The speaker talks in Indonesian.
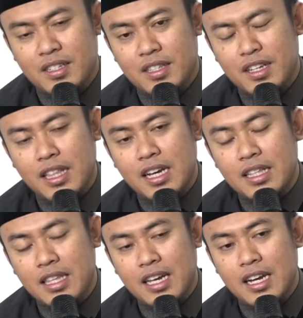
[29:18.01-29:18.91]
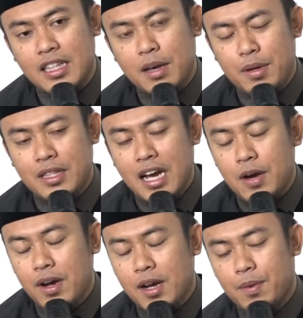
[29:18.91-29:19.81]
Ternyata ketika kita
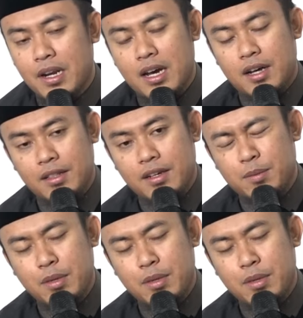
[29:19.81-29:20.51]
bertakwa kepada Allah,